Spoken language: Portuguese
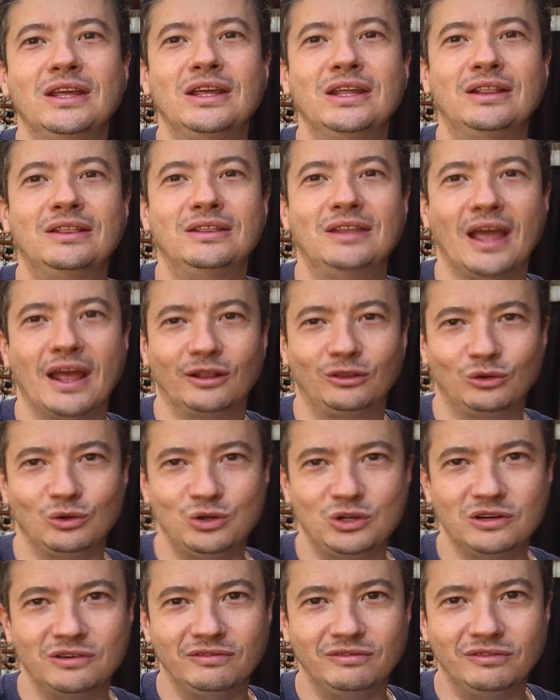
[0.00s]
e teto
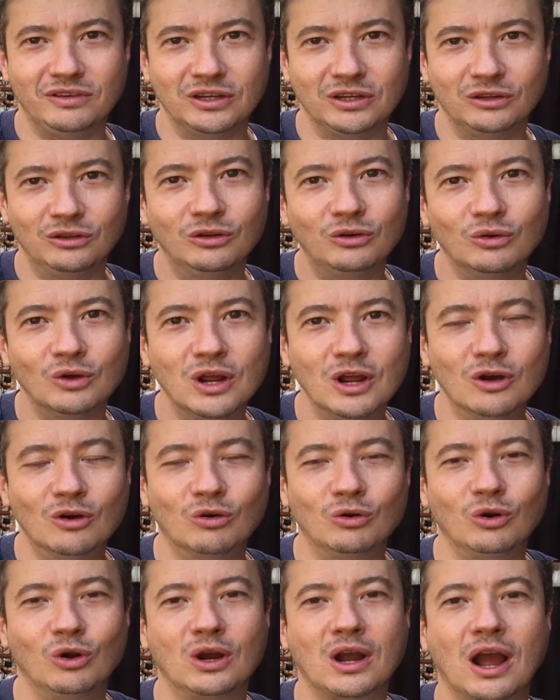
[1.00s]
de vidro,
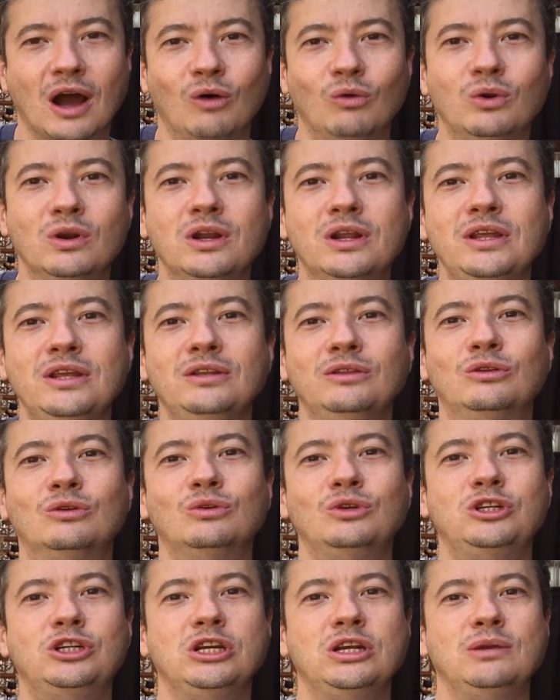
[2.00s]
um local
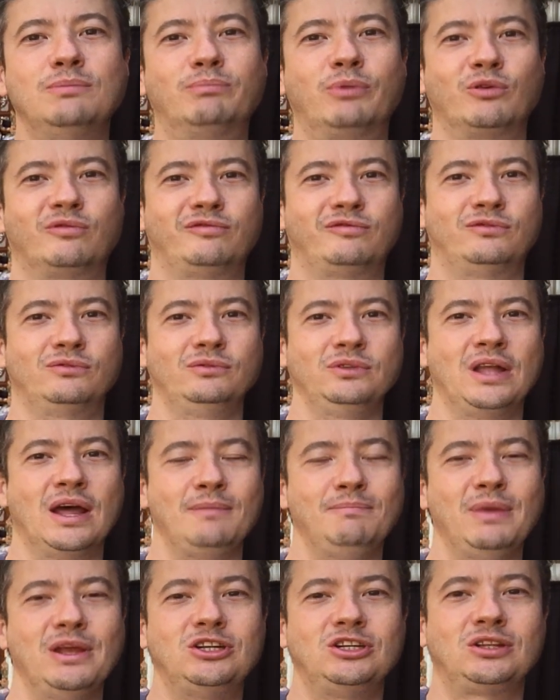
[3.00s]
lindo de
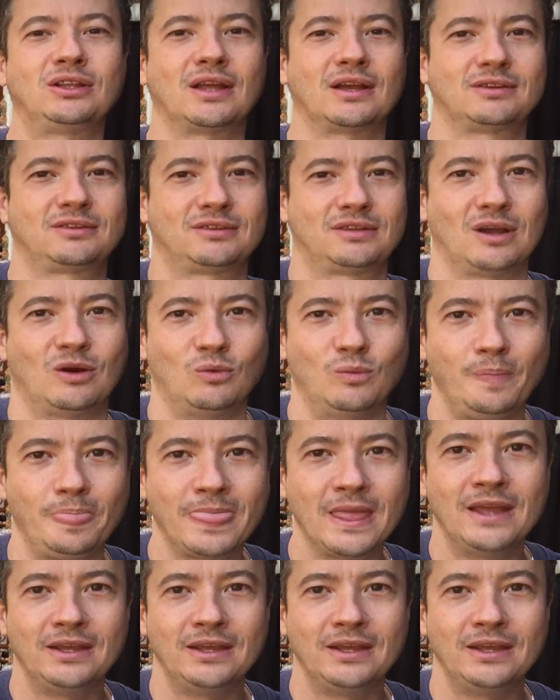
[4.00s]
profunda meditação